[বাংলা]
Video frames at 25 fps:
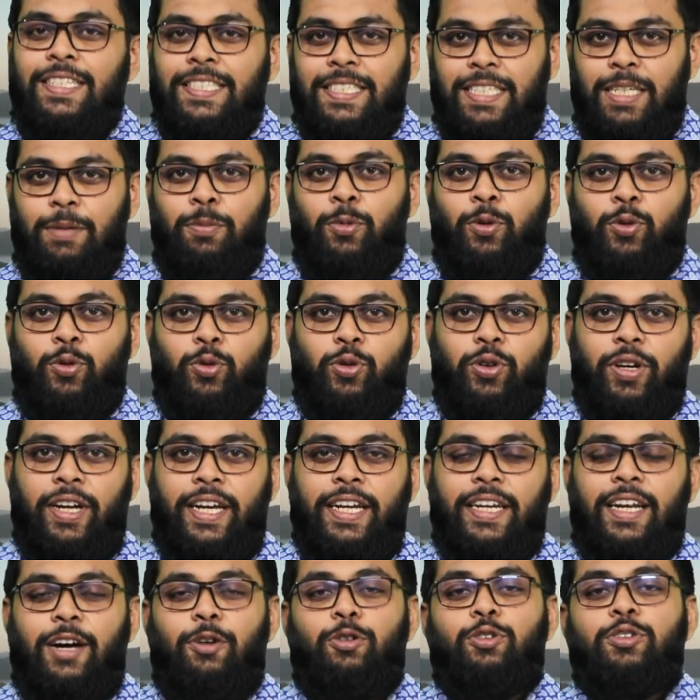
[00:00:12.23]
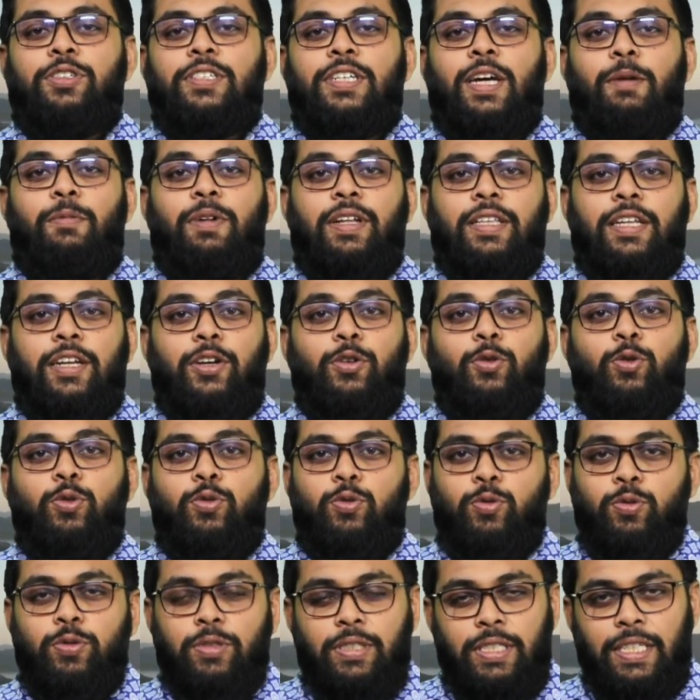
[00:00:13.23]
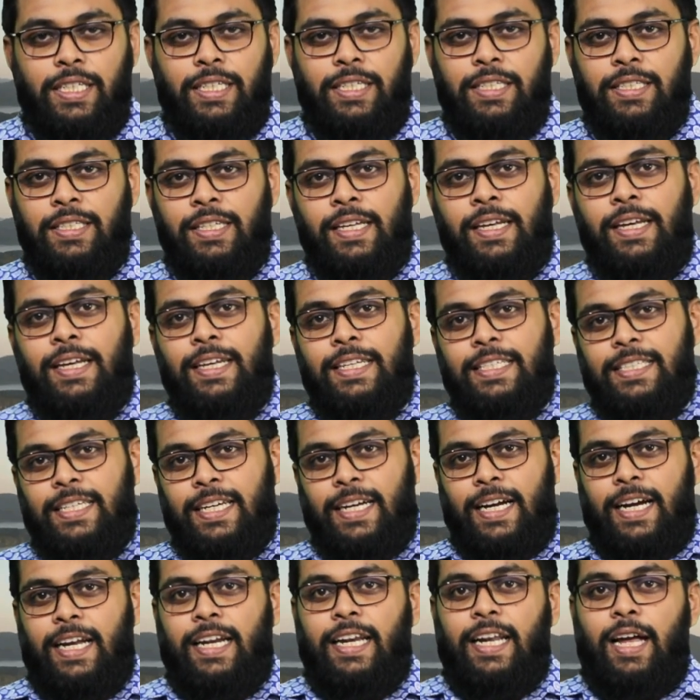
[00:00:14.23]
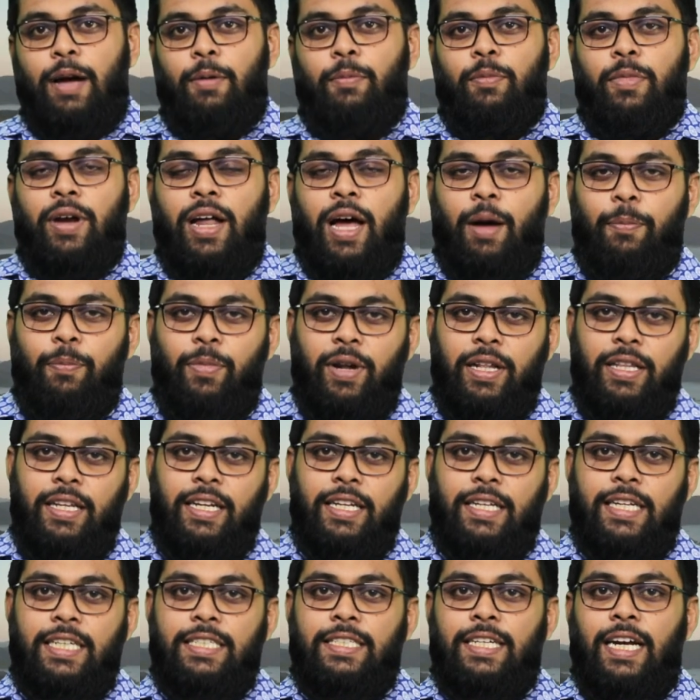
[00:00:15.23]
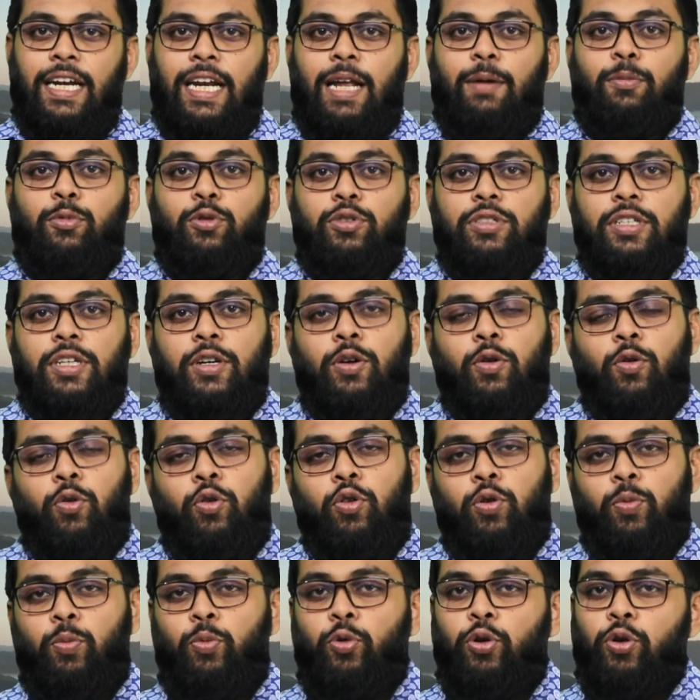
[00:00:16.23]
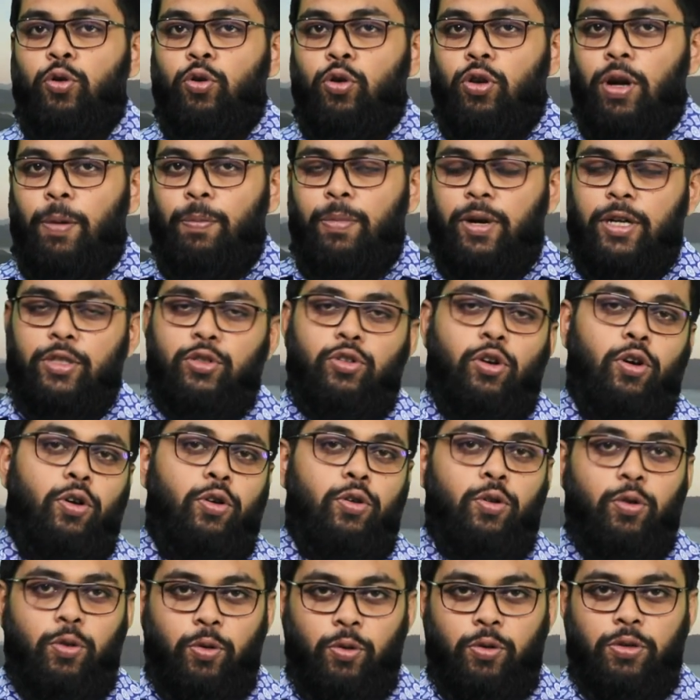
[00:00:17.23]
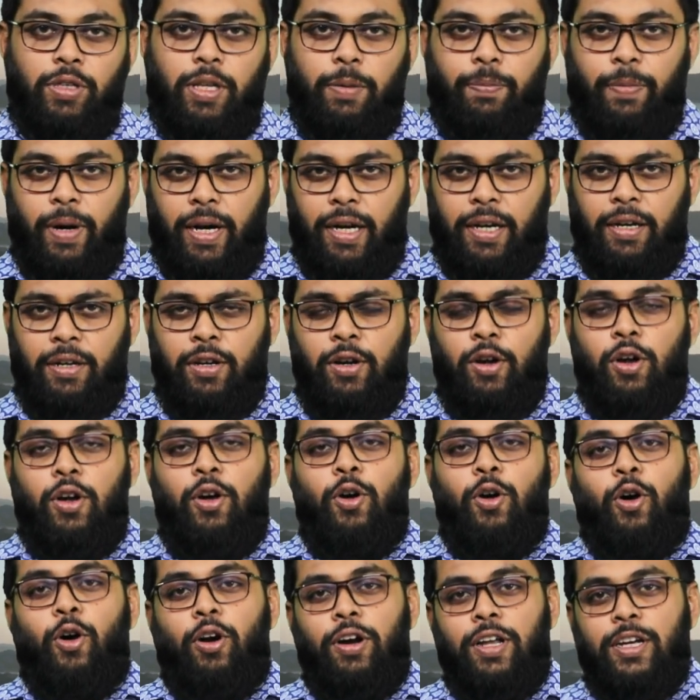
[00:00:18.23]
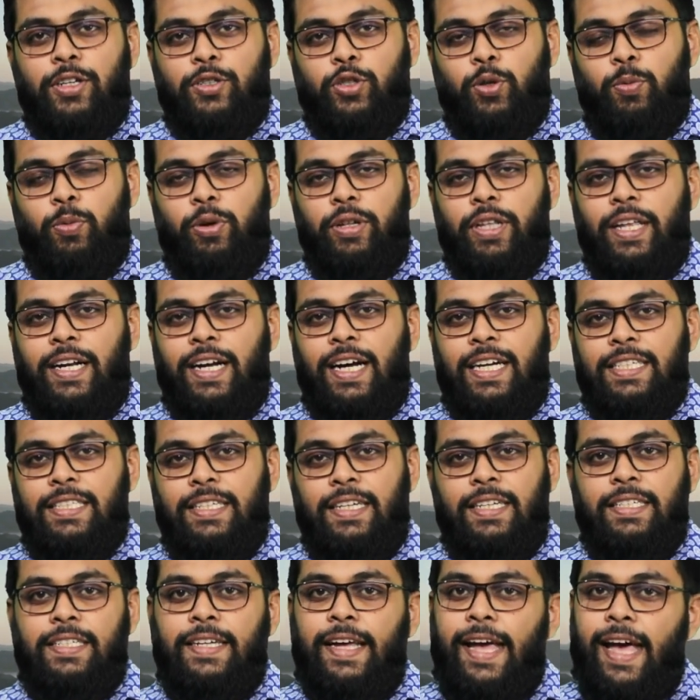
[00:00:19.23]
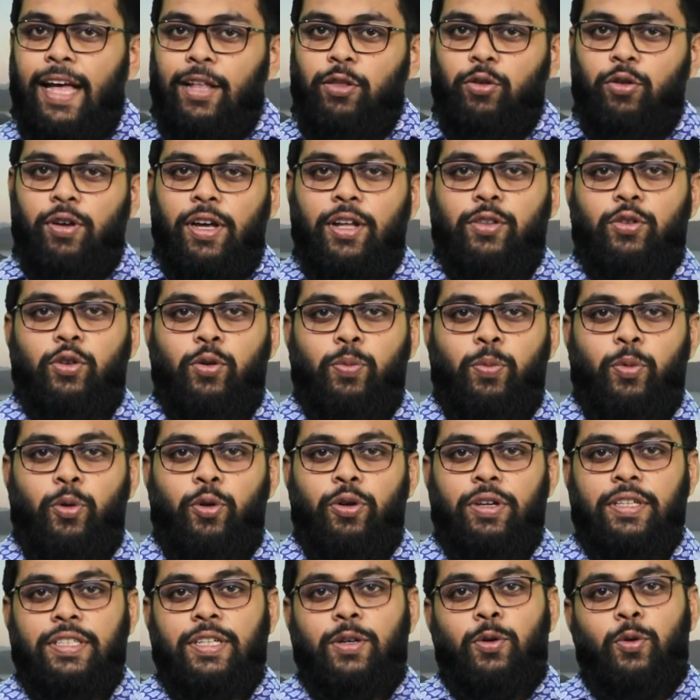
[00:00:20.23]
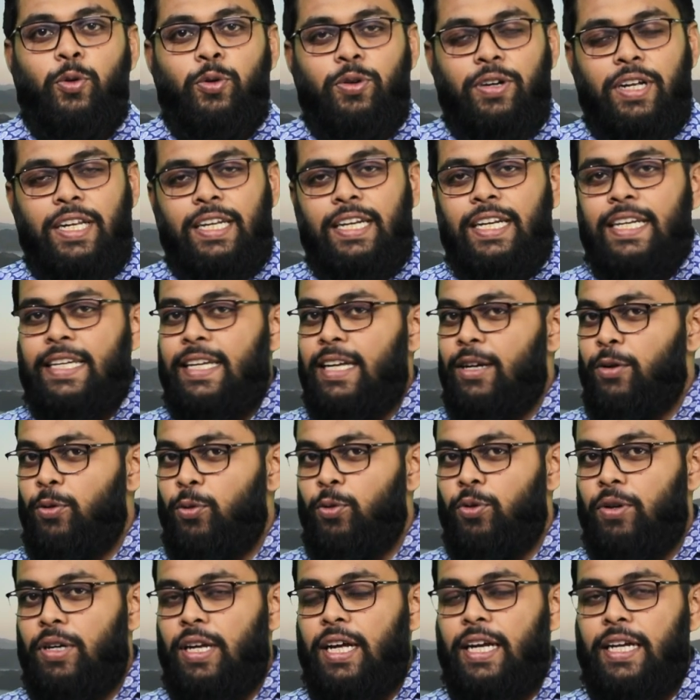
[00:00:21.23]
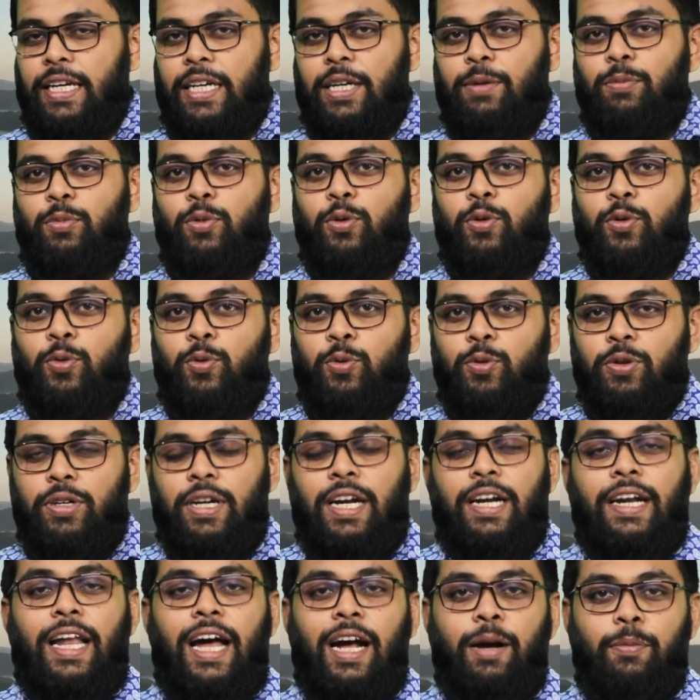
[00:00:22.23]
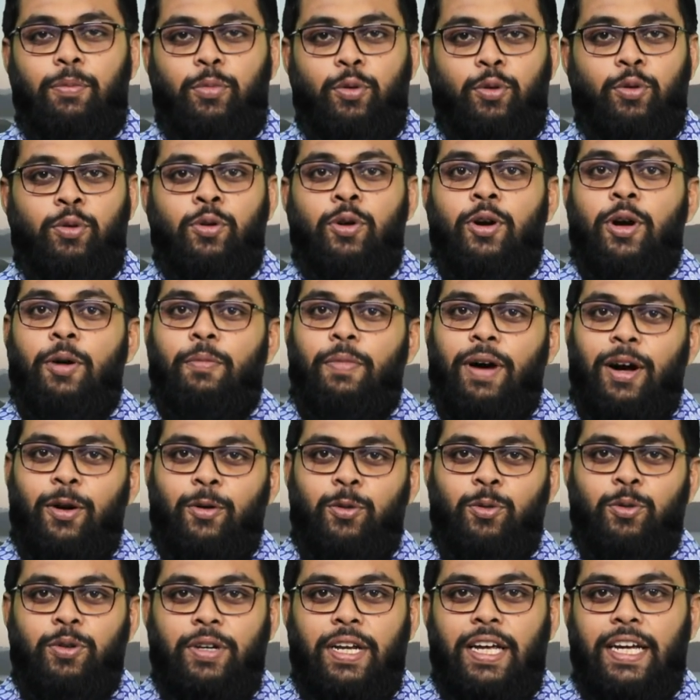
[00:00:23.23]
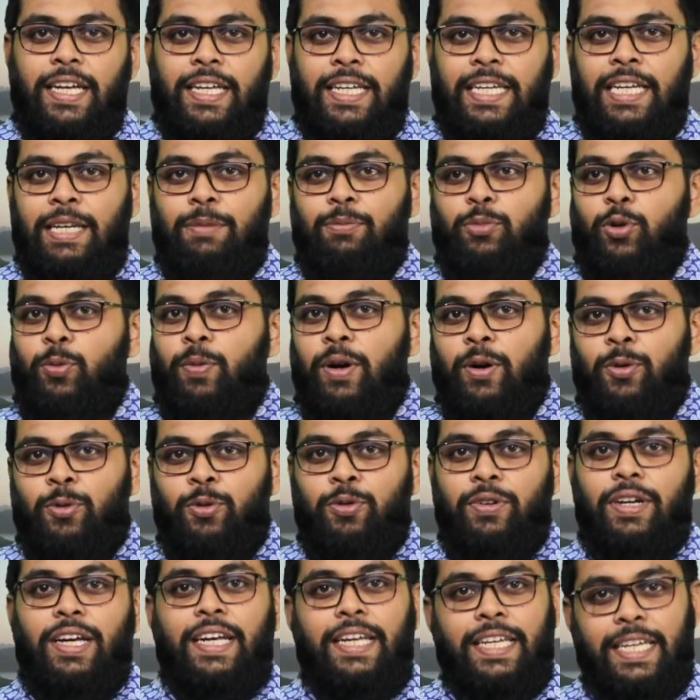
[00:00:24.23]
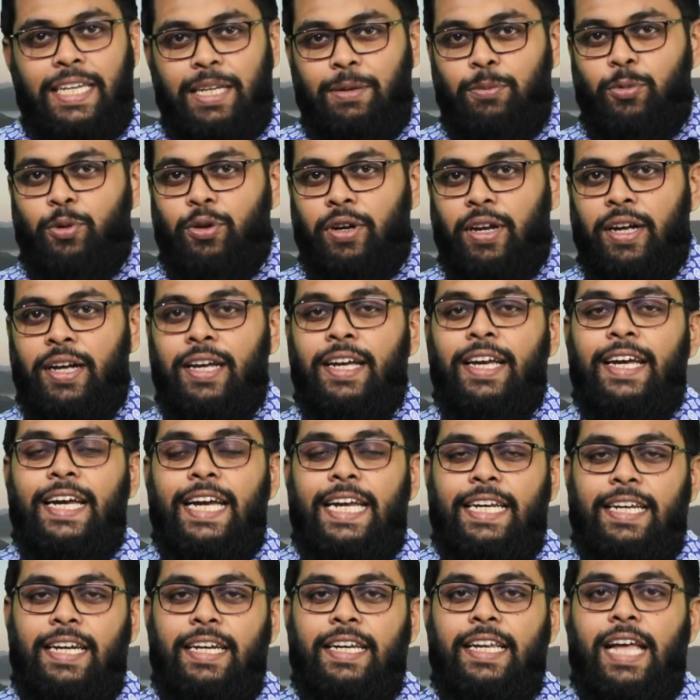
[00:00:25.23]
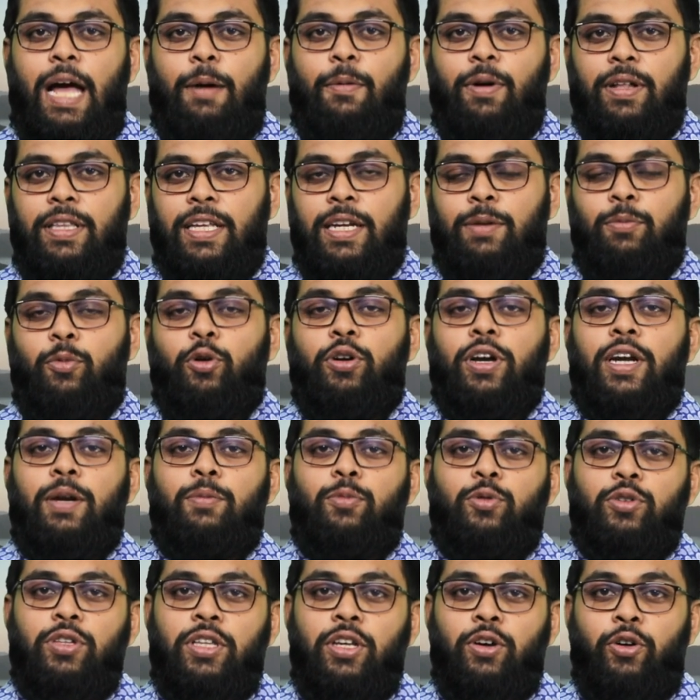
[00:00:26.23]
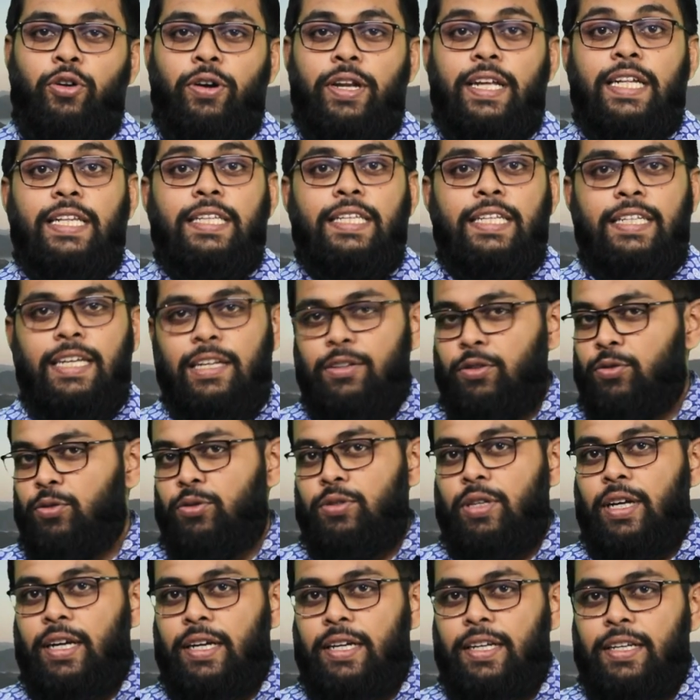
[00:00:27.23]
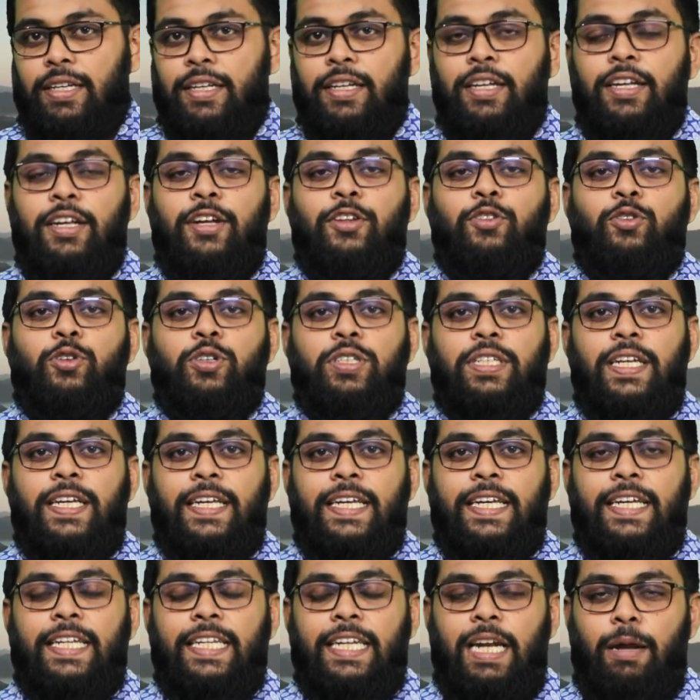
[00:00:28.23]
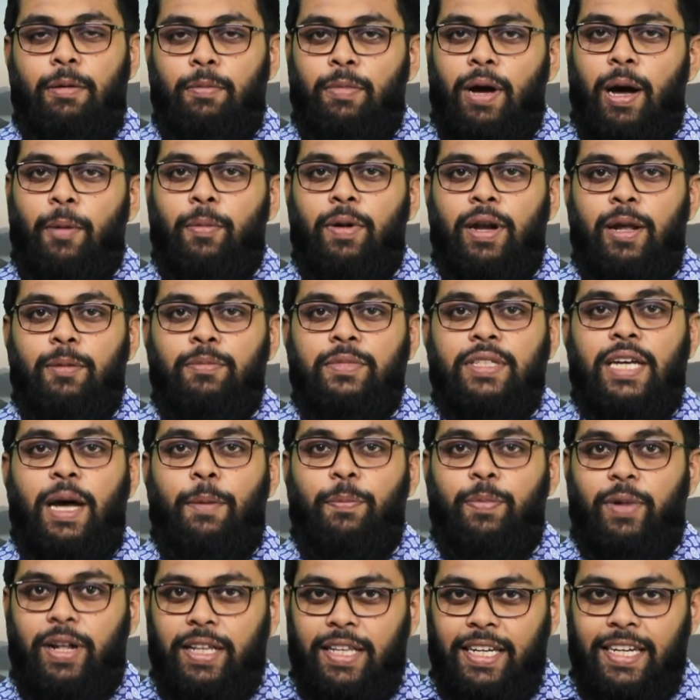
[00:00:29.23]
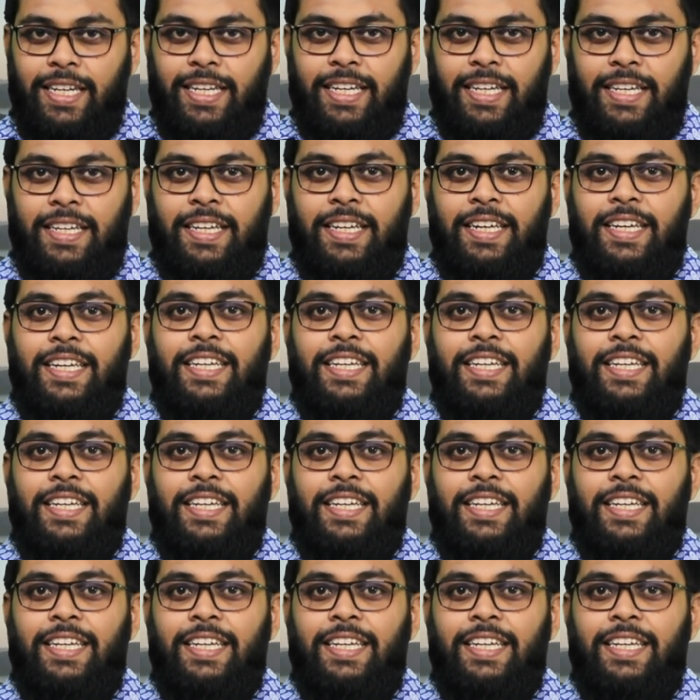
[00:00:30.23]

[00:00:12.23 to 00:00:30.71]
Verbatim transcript: জি বন্ধুরা এটা হচ্ছে আমাদের নতুন সিরিজ যেখানে আমরা আপনাদেরকে জানাবো যে কোন বইগুলো আপনারা সংগ্রহ করতে পারেন অনেক সময় দেখা যায় যে এত এত বই কোনটা রেখে কোনটা কিনবো কোনটা রাখবো বা কোনটা কিনবো বা কোনটা কিনবো না এটা নিয়ে আমাদের মনের মধ্যে অনেক দ্বিধাদ্বন্দ্ব থাকে তো সেই ক্ষেত্রে আমি ভাবলাম যে আপনাদেরকে